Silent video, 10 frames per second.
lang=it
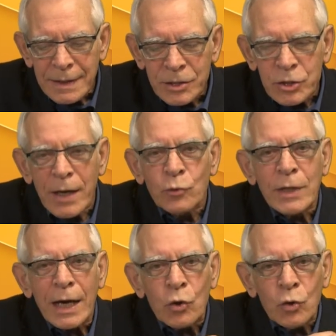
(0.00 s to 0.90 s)
c'è
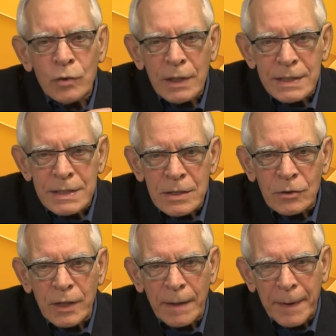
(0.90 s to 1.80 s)
una
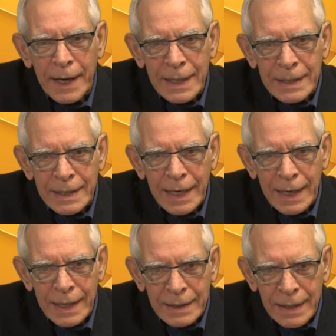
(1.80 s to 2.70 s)
condizione per
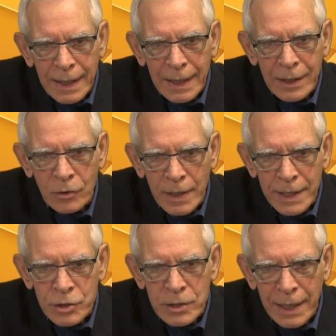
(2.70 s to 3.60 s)
entrare nel regno
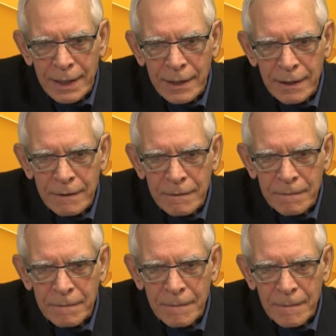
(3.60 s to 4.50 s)
dei cieli.
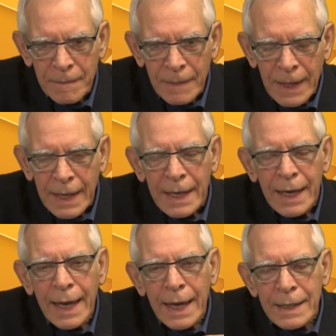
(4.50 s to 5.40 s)

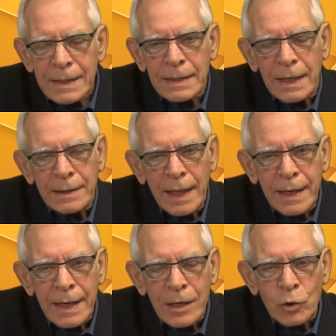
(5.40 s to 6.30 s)
Entra nel
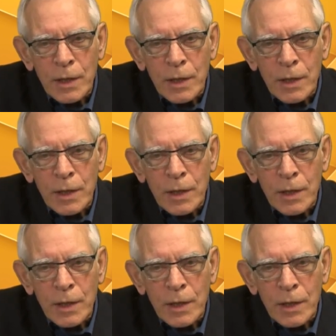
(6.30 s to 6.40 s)
regno